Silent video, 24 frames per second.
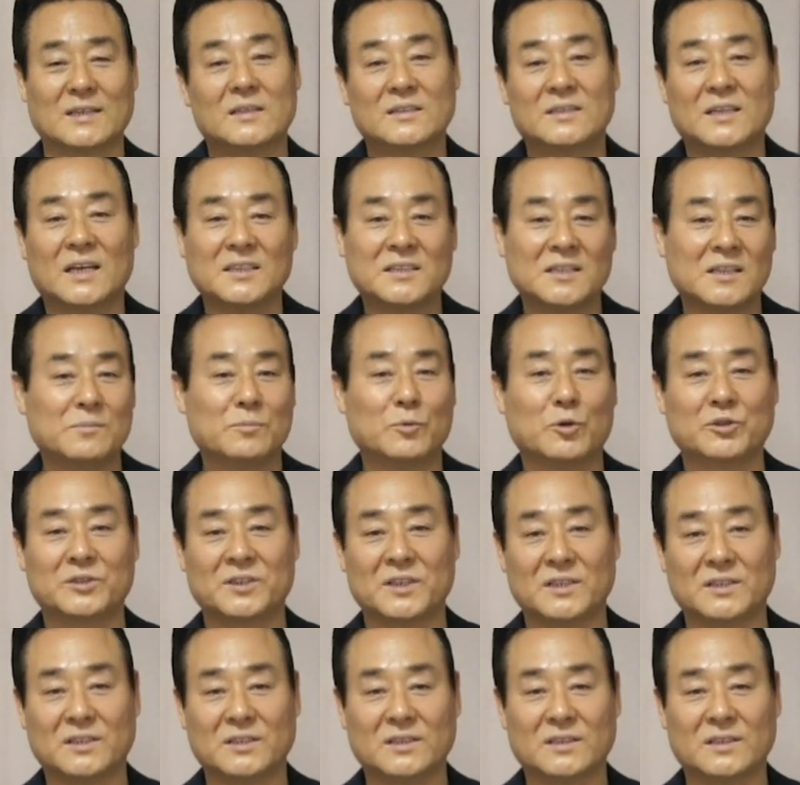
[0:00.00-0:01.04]
사실
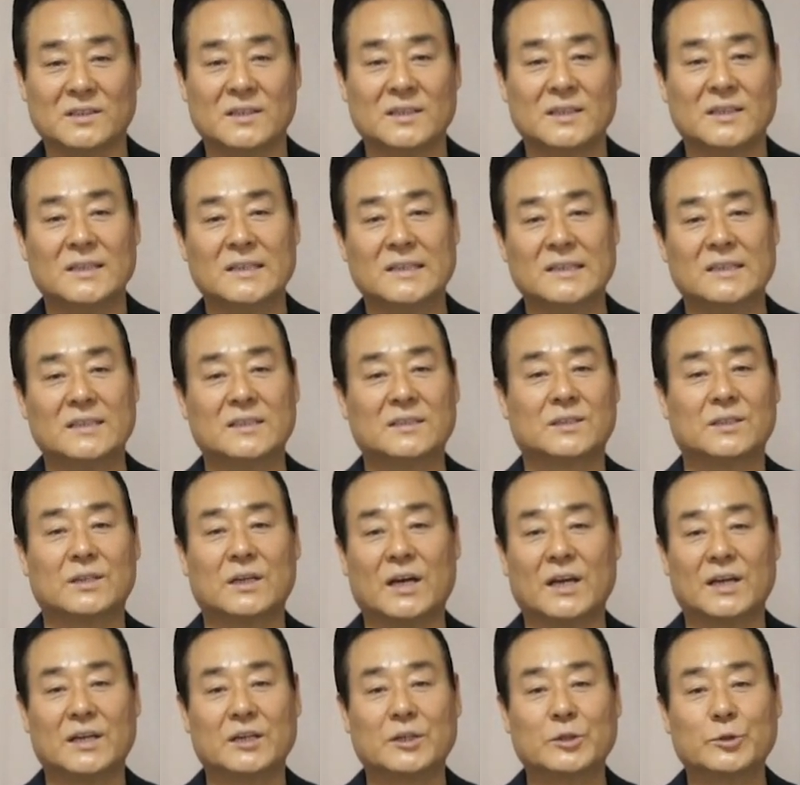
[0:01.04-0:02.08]
모세는
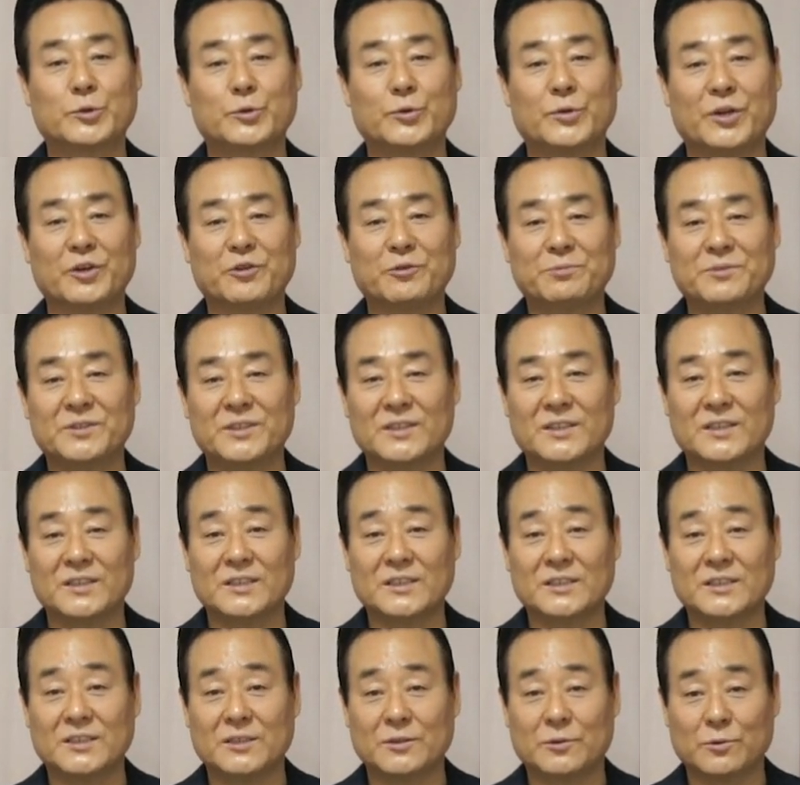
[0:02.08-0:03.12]
이스라엘을
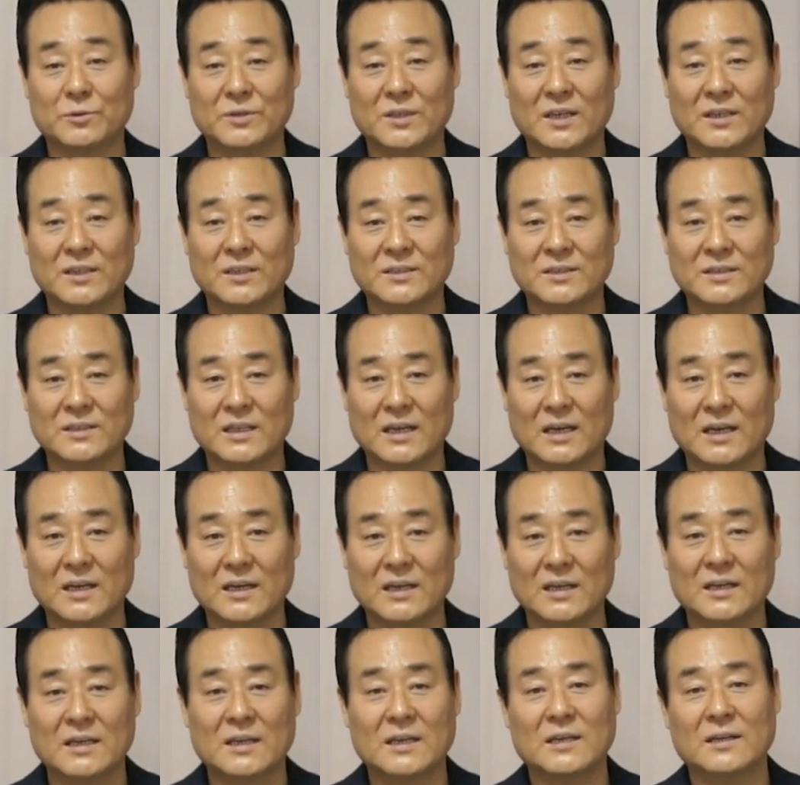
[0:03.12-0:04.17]
출애굽시킨
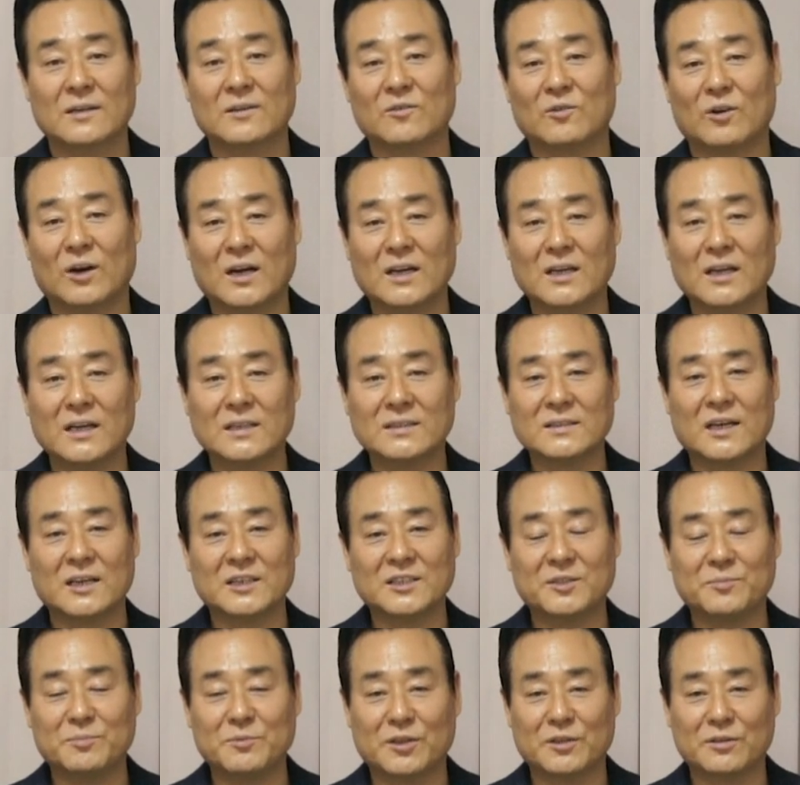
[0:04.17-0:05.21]
지도자였으나 광야
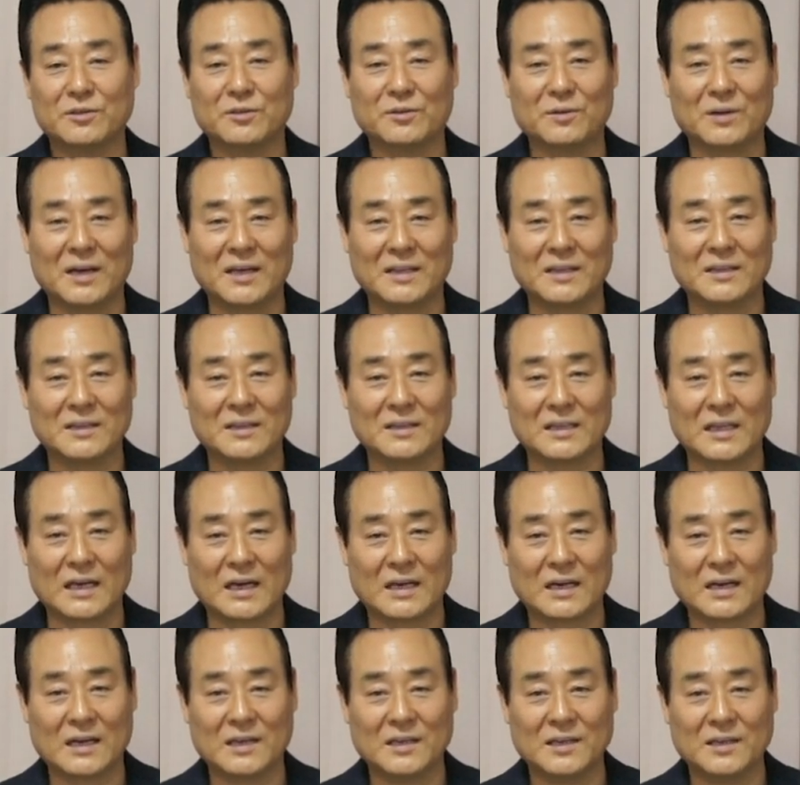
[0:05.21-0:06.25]
40년 동안
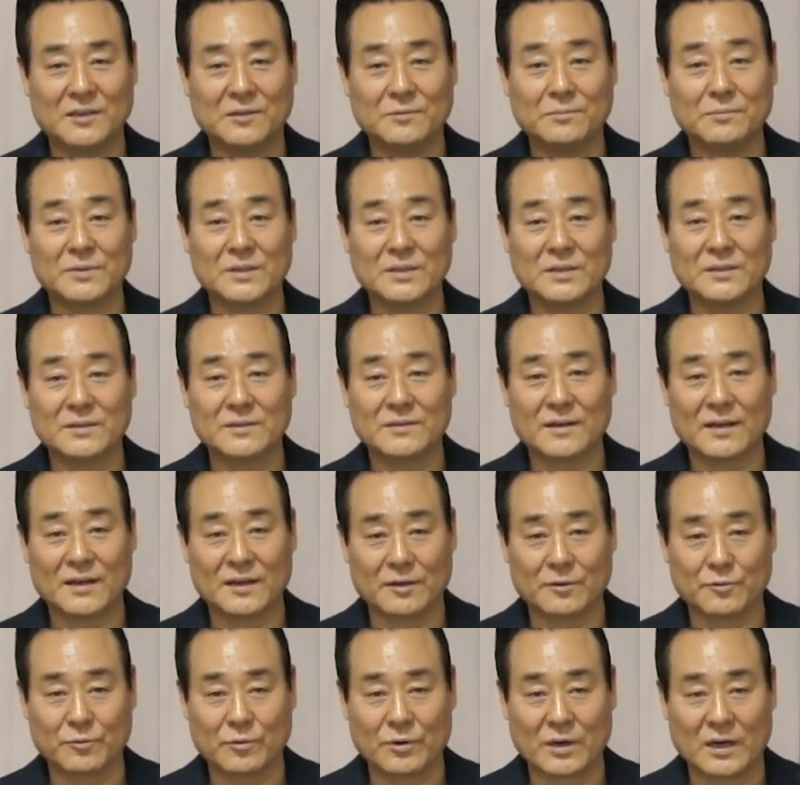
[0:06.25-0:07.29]
나라 이름
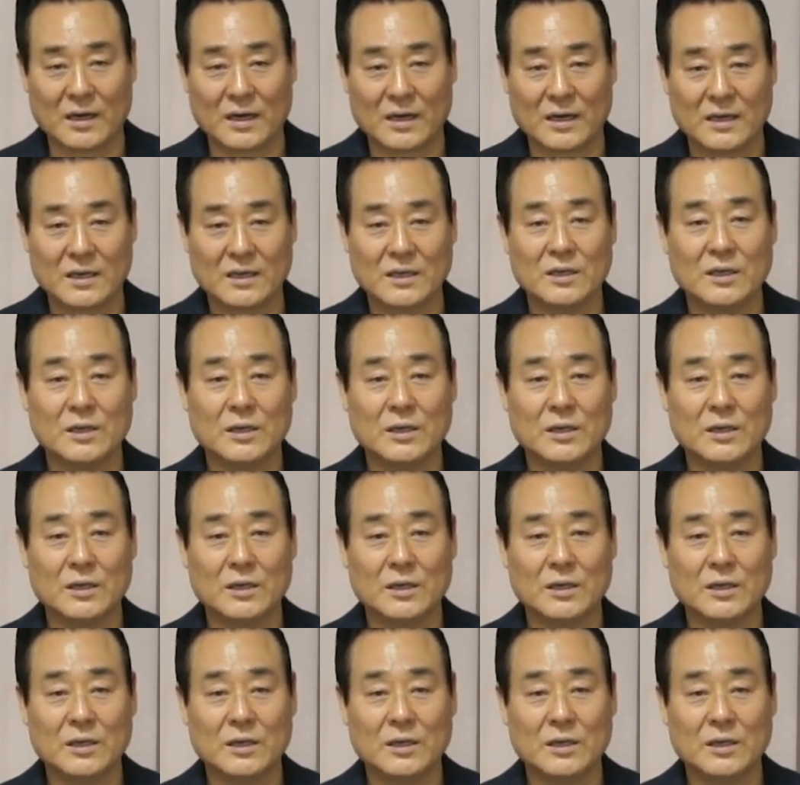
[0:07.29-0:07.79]
이스라엘과